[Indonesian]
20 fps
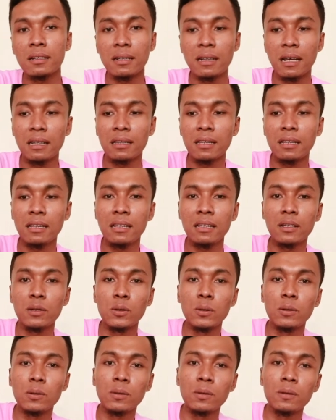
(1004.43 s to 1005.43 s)
Nanti
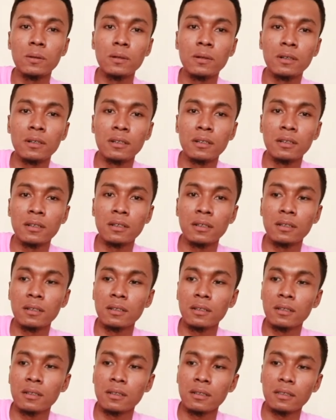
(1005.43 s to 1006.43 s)
nunggu
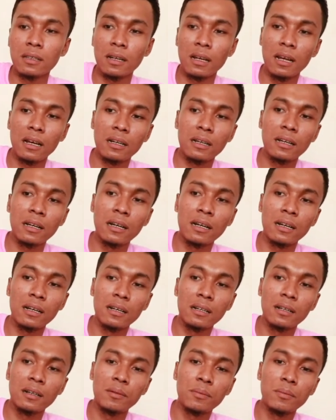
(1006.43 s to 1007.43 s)
tenaga
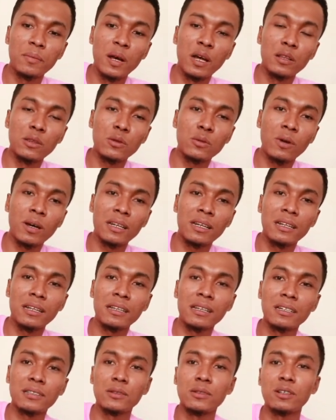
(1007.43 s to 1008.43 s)
bantuan ini
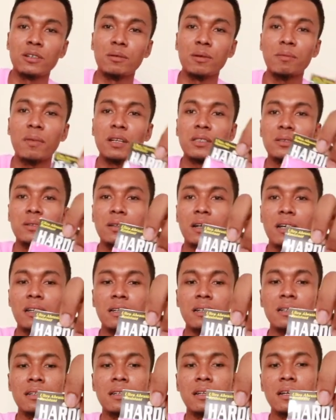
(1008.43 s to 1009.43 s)
guys untuk memasukkan
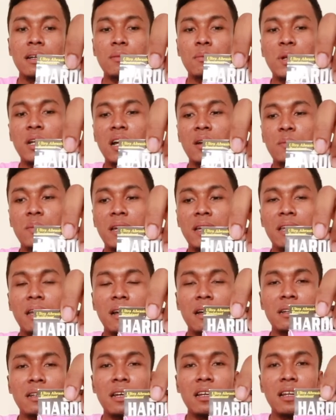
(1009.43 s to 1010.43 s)
benang PE-nya
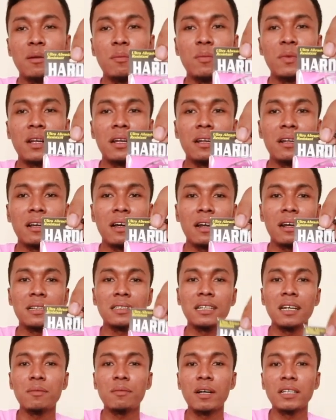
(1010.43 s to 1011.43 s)
ke dalam reel karena
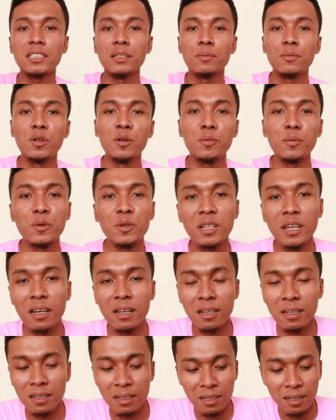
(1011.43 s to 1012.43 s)
saya masih belum punya
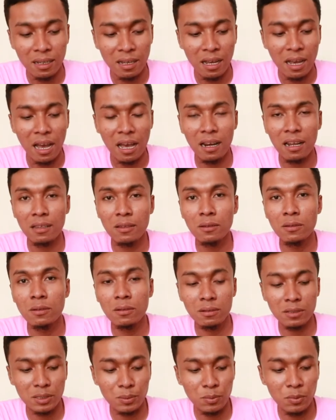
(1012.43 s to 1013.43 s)
alat untuk
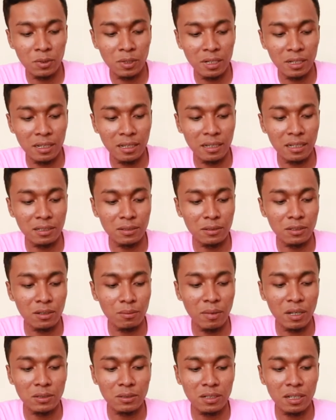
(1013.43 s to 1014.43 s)
spooling ya guys untuk
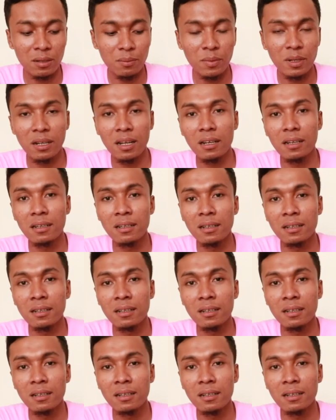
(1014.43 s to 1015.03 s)
masukin benang